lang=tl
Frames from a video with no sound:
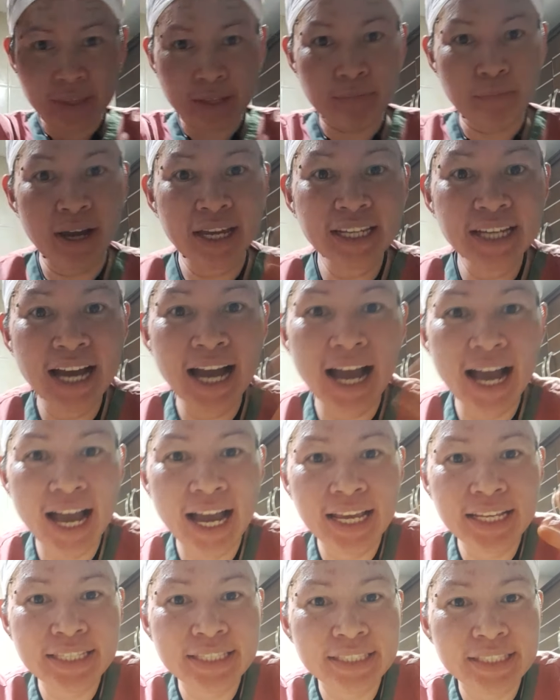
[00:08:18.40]
Bye
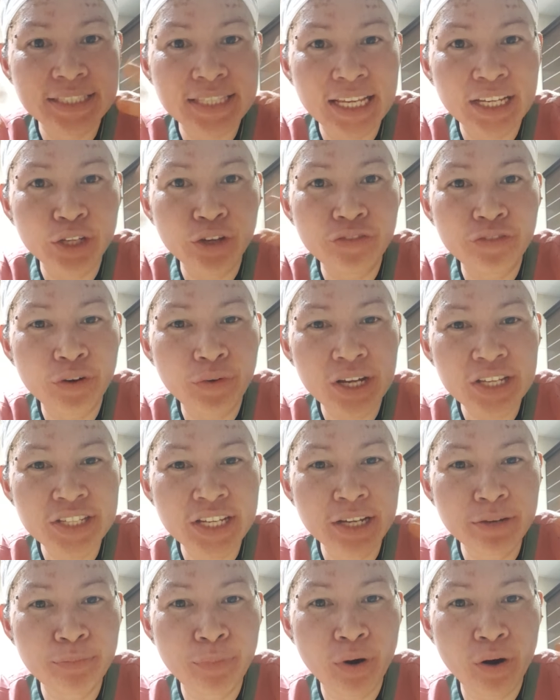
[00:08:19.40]
guys! Thank you for
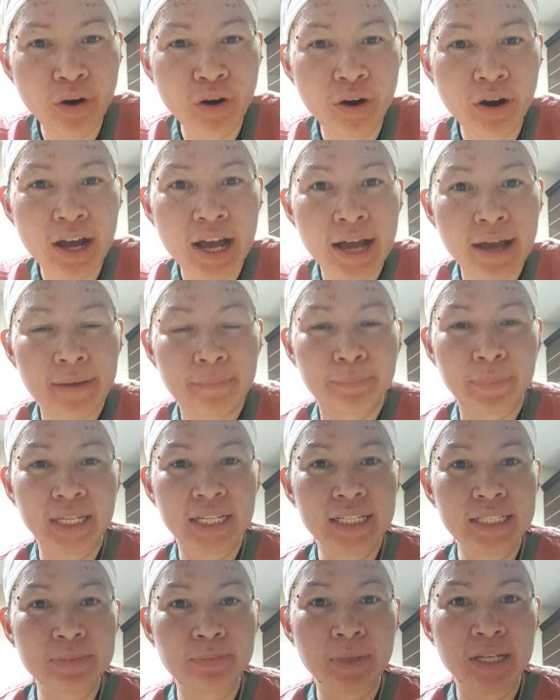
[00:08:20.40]
watching po.
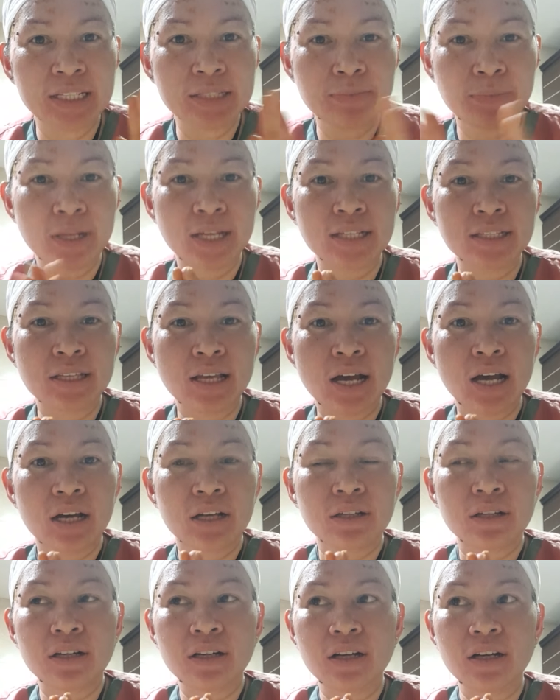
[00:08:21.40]
Please, please, please
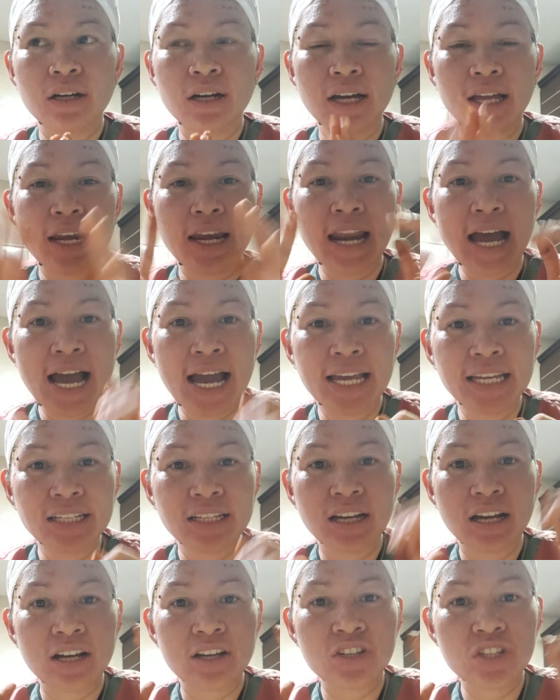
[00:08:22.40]
uh, like,
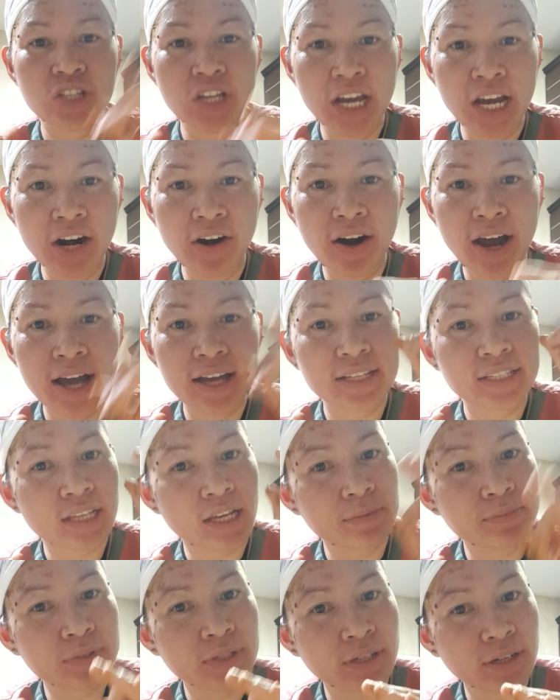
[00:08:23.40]
share, and
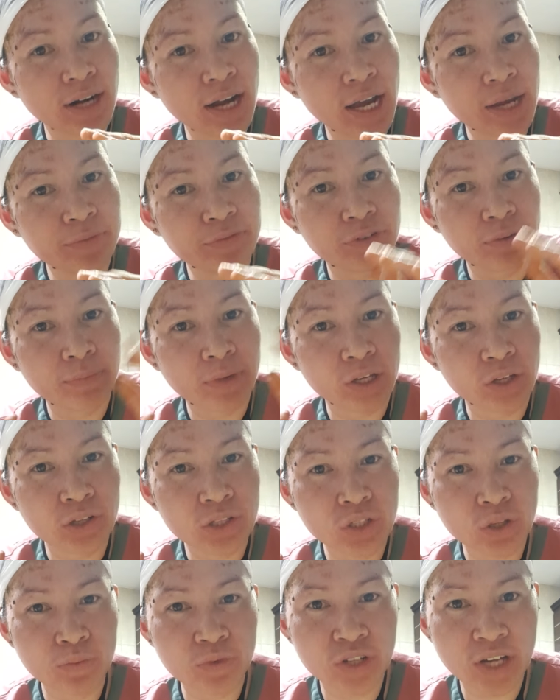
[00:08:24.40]
subscribe for my
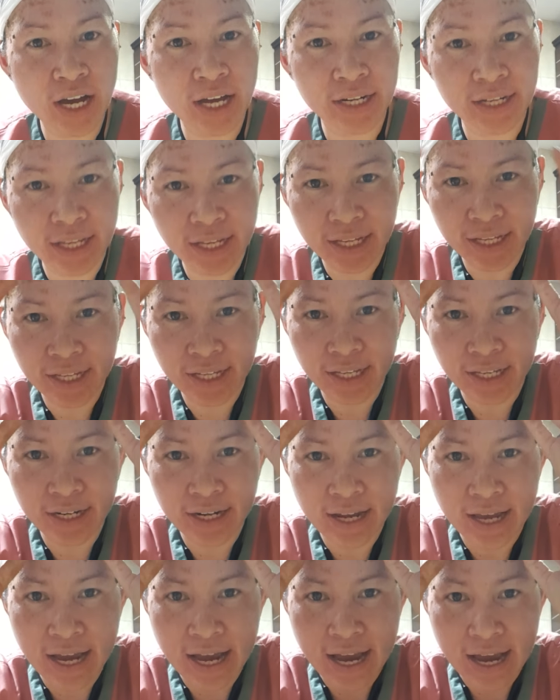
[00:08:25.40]
YouTube channel.
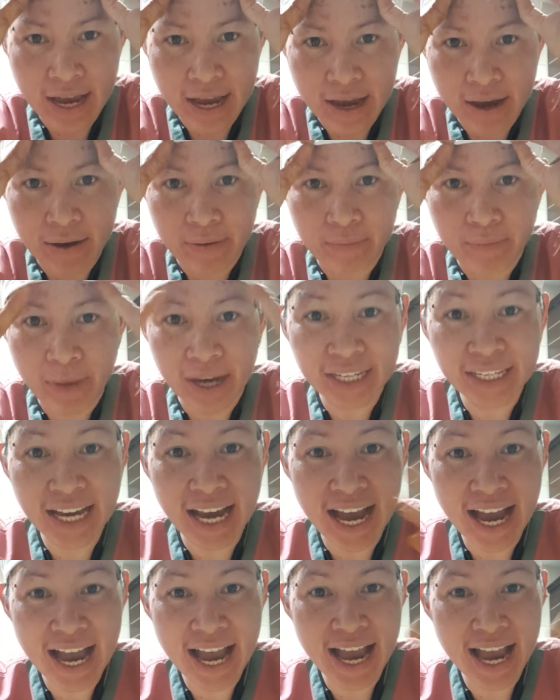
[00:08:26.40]
Bye
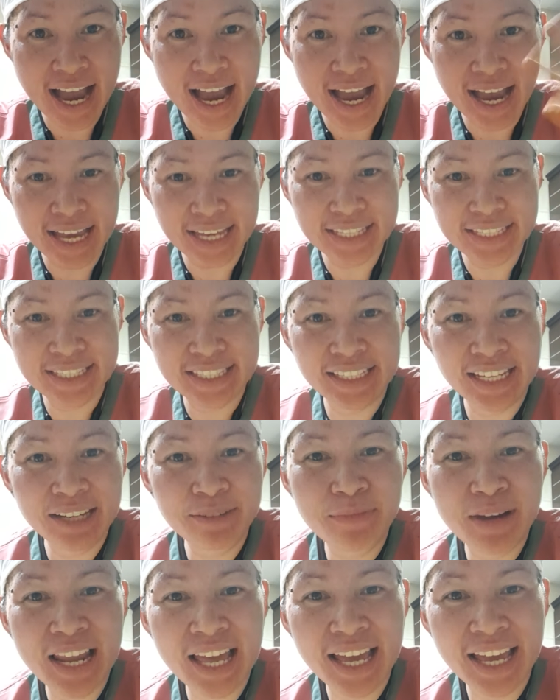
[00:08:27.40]
guys!
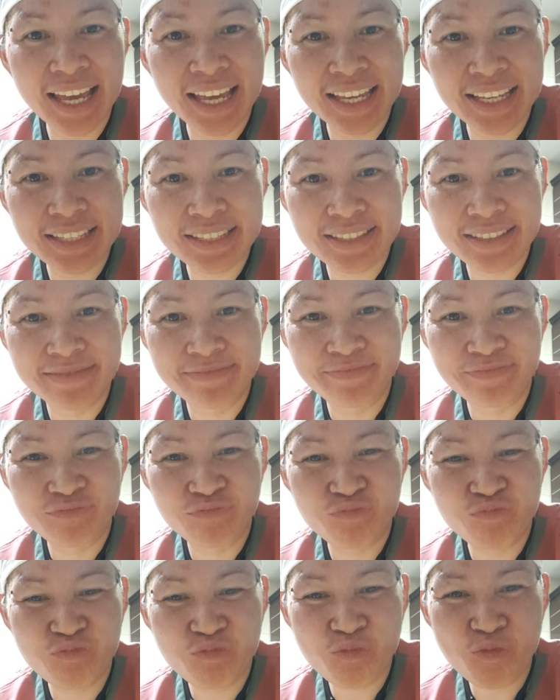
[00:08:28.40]
God bless!
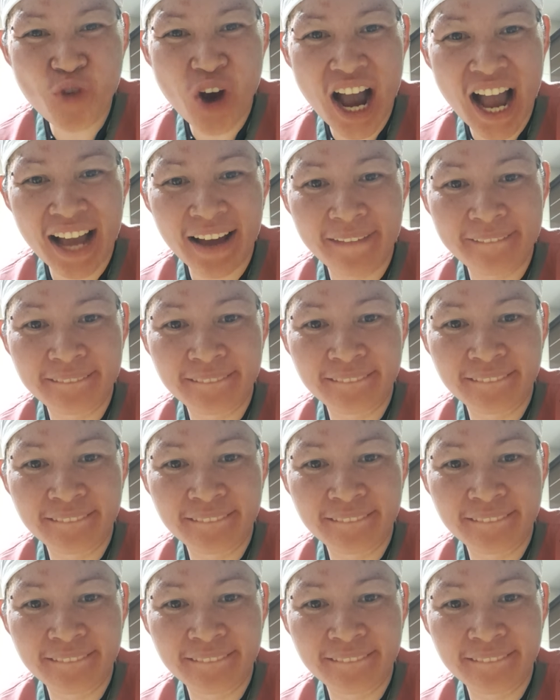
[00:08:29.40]
Mwah!